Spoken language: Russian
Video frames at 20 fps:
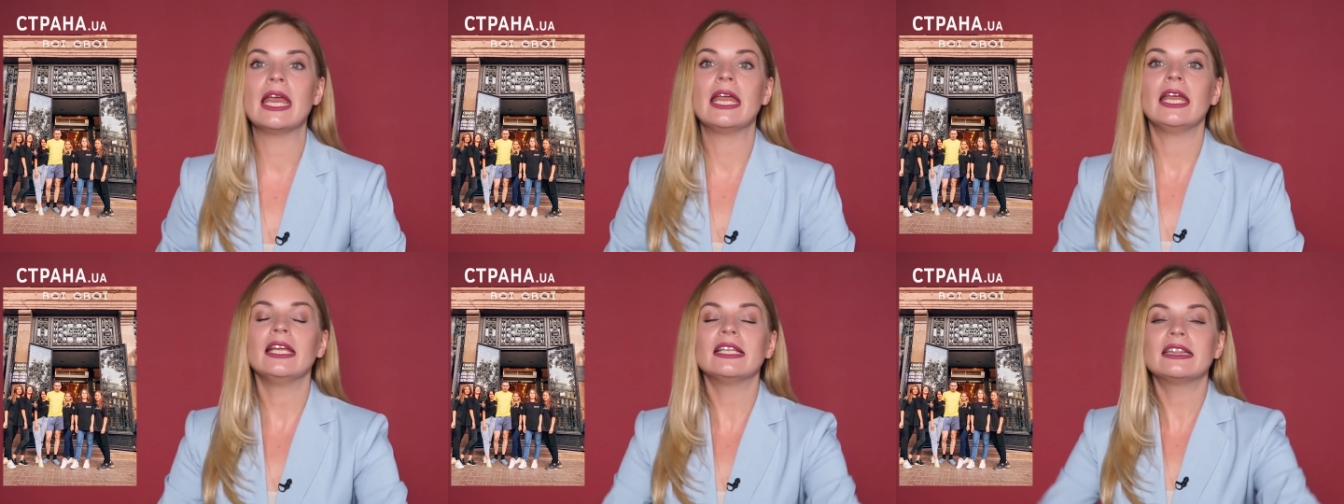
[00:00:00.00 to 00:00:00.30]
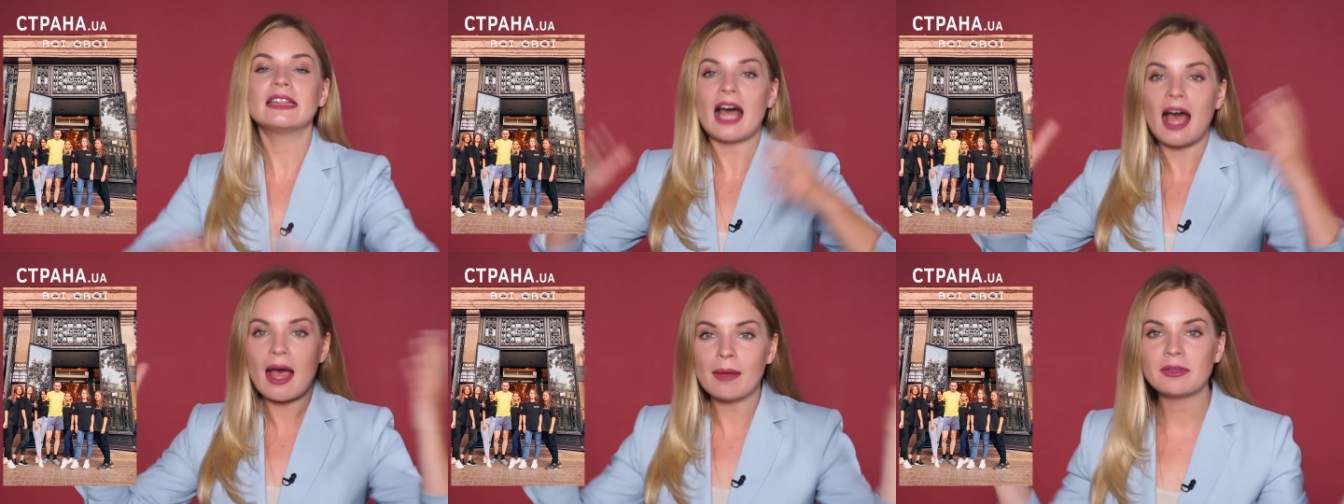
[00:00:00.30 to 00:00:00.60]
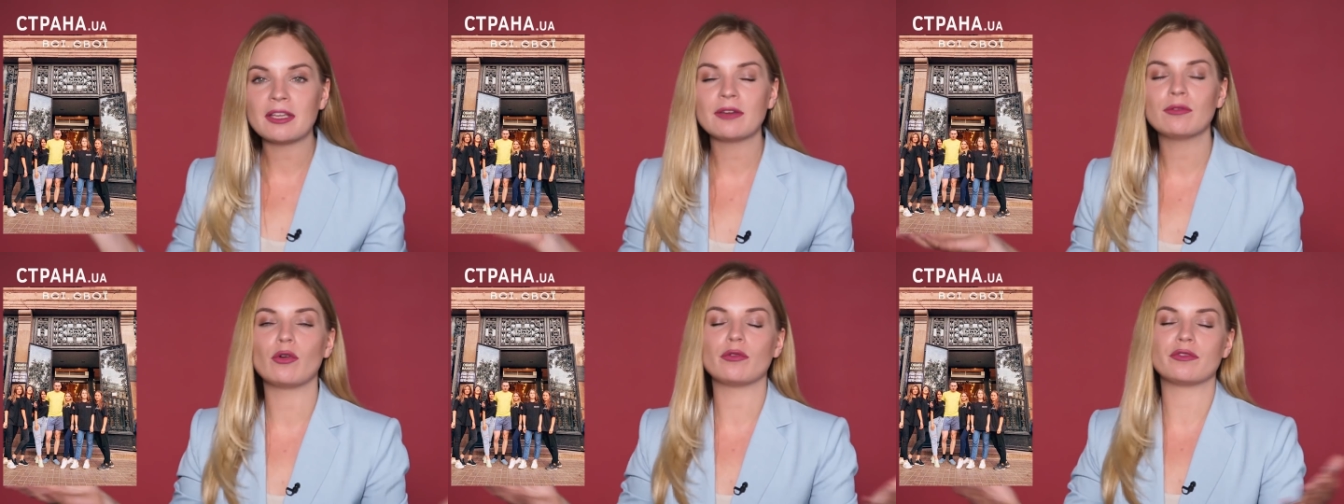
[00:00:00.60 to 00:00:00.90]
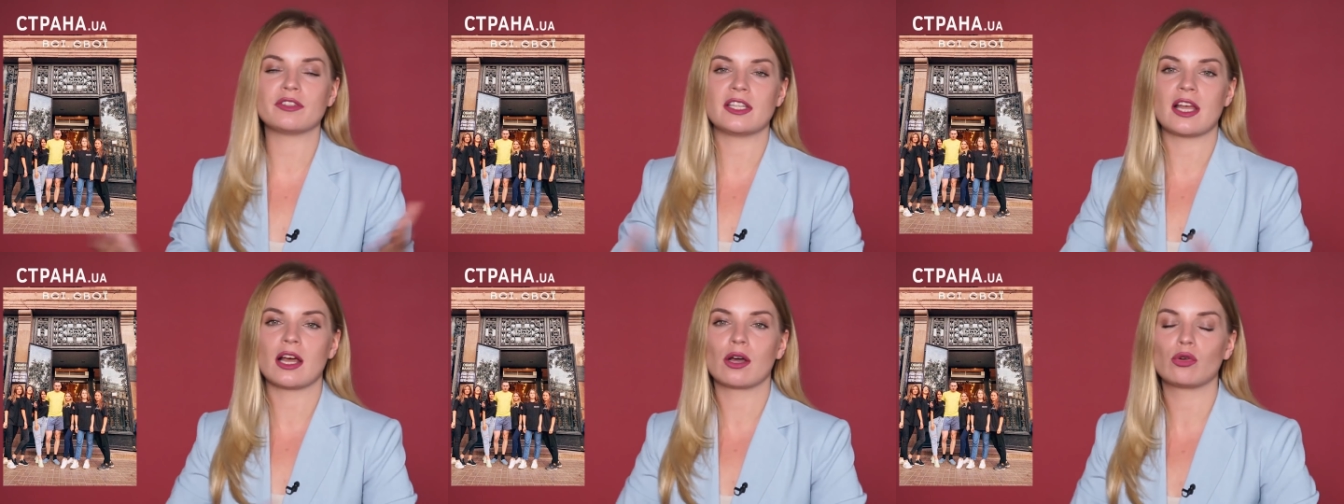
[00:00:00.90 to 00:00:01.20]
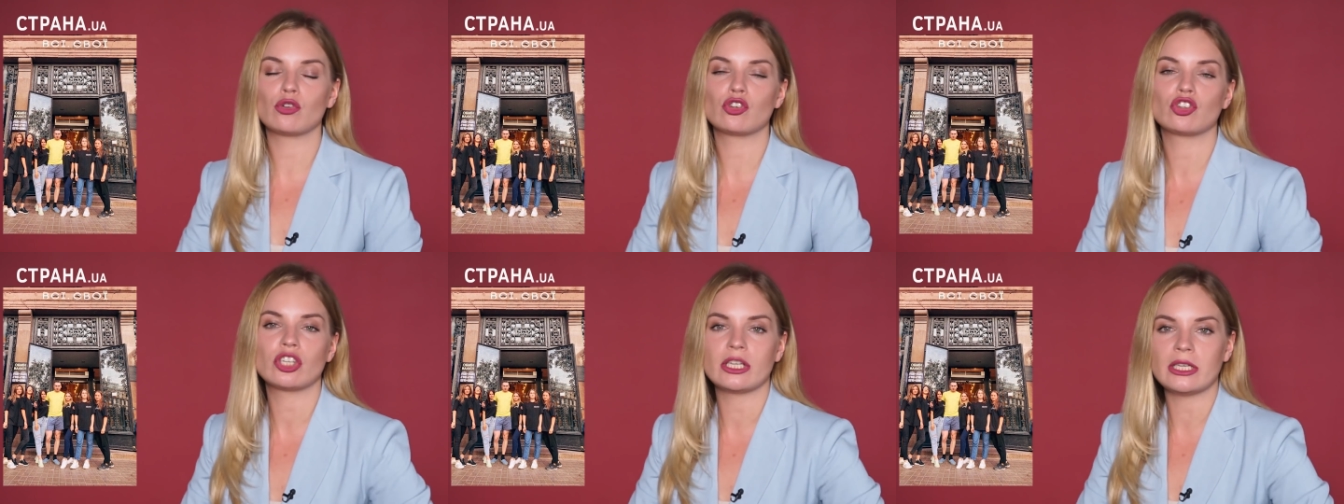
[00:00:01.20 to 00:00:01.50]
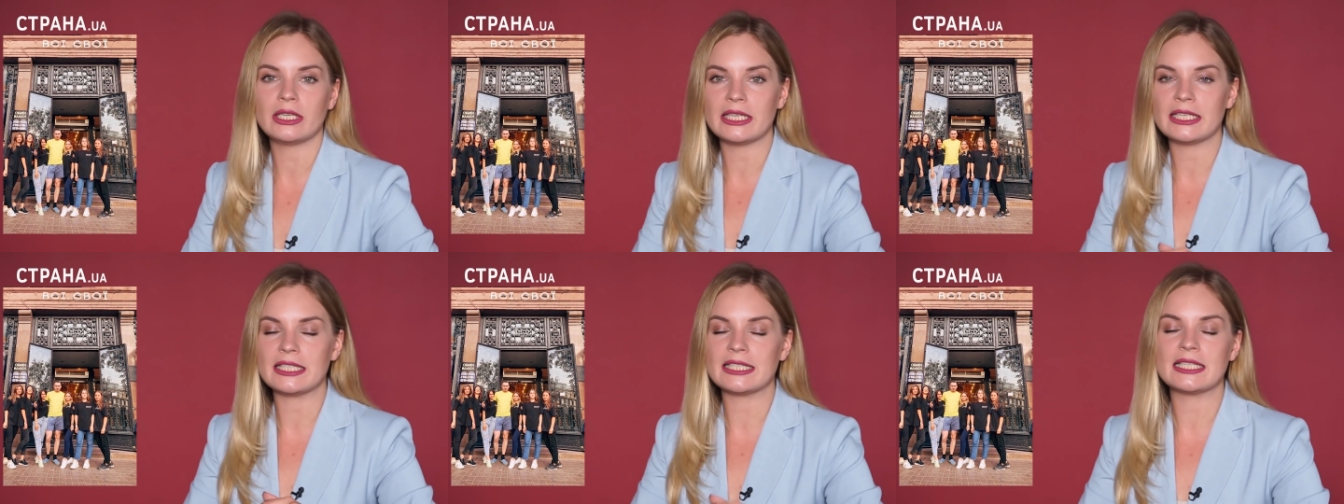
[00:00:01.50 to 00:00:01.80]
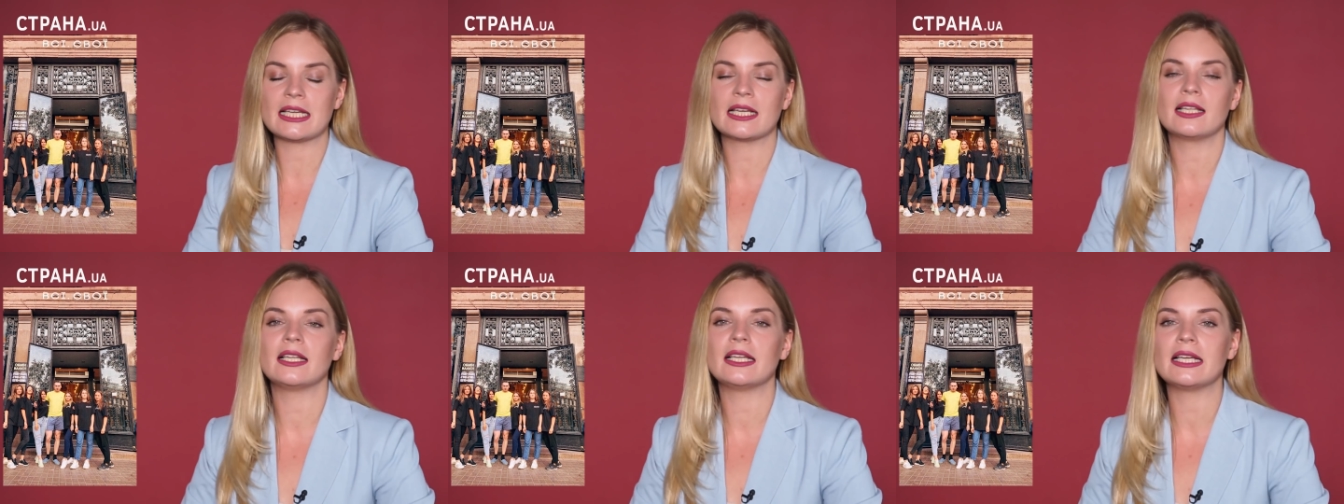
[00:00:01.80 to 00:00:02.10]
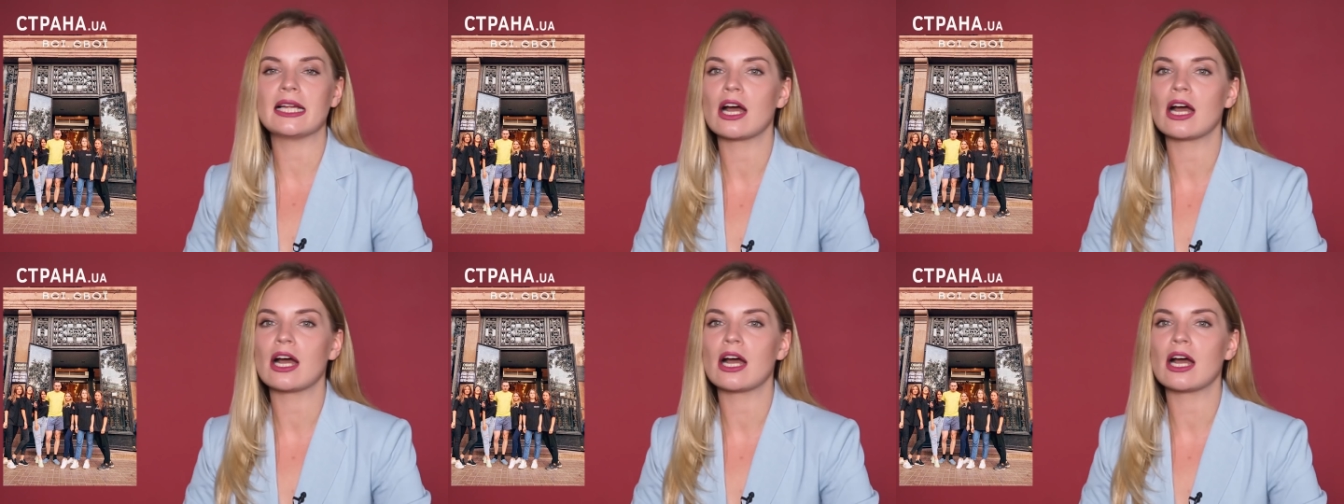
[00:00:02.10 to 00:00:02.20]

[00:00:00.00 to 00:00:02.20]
и там его все окружили и сделали